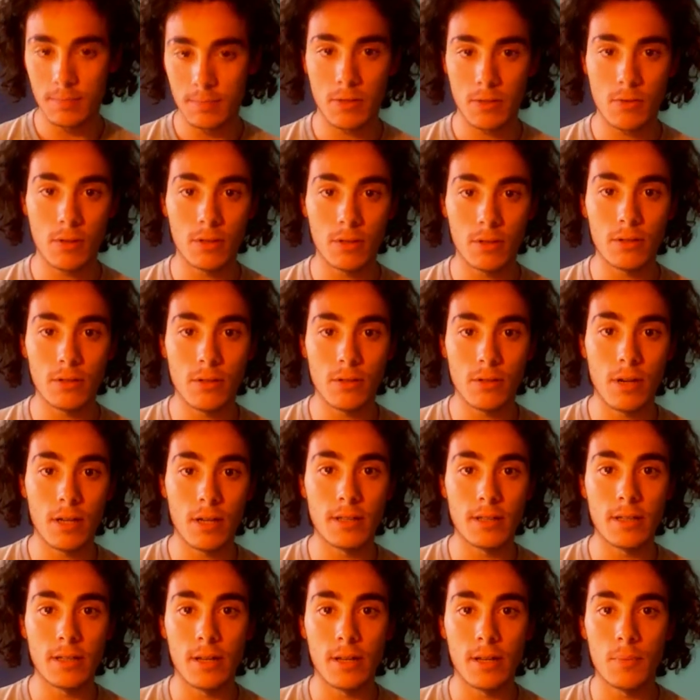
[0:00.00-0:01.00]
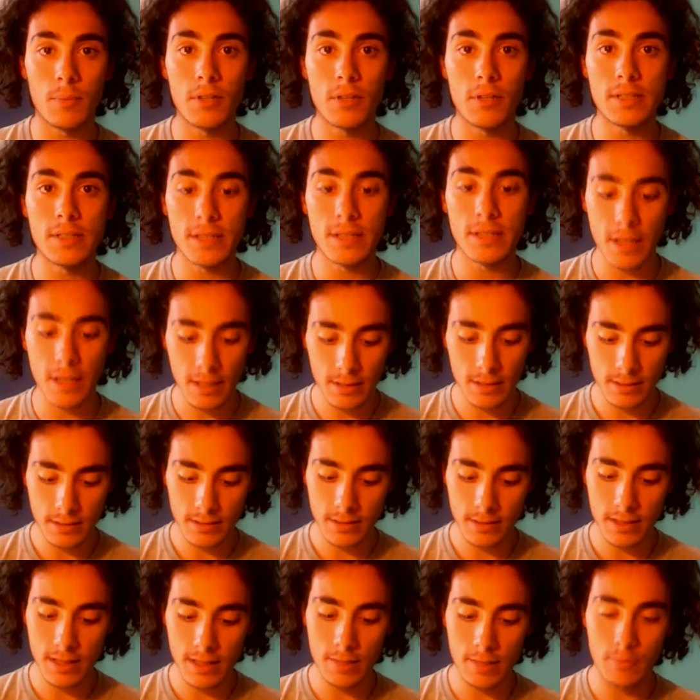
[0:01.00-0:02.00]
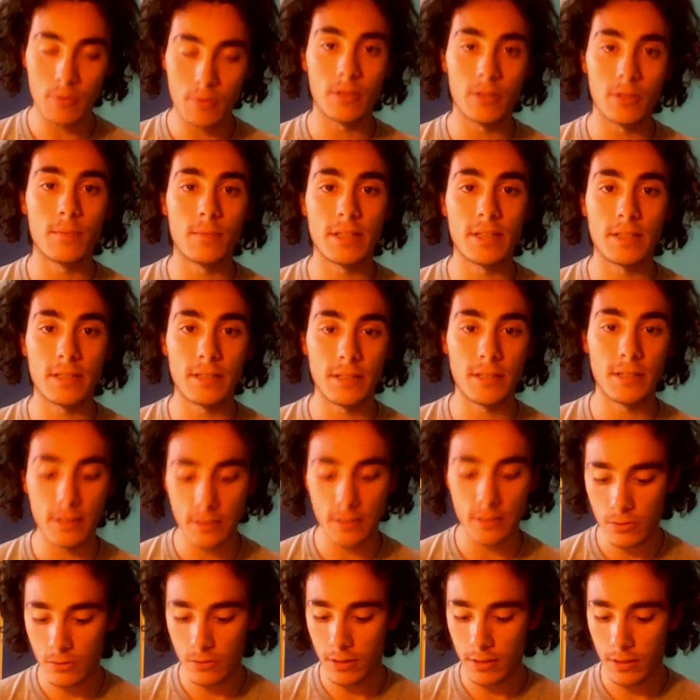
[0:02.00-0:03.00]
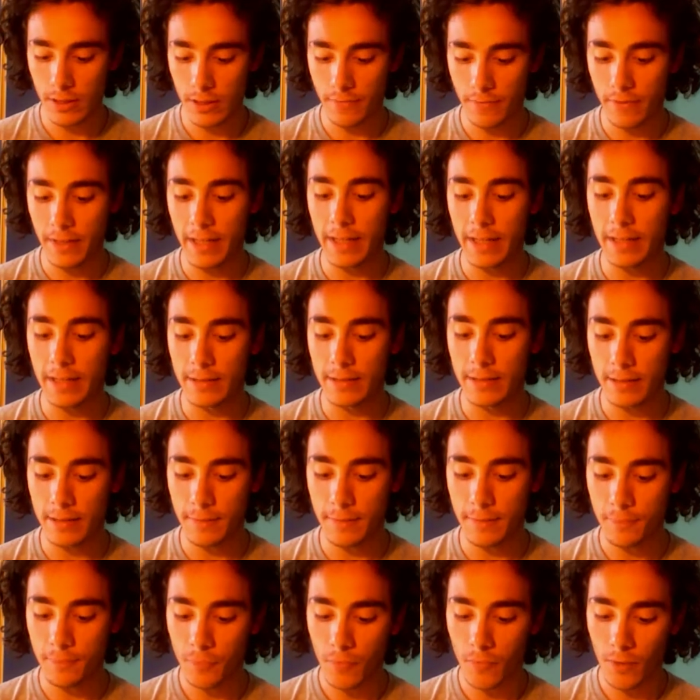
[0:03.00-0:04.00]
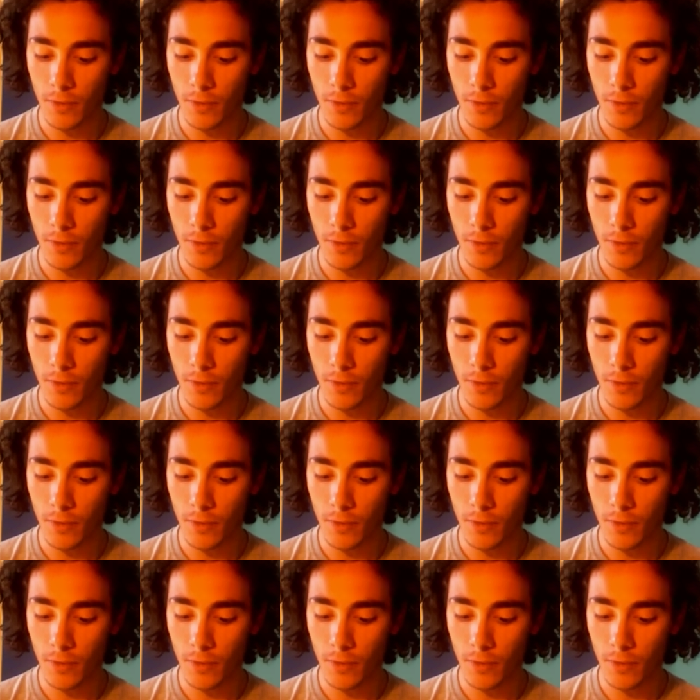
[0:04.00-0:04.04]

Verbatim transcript: per quanto riguarda la poesia del libro del martedì, sono il referente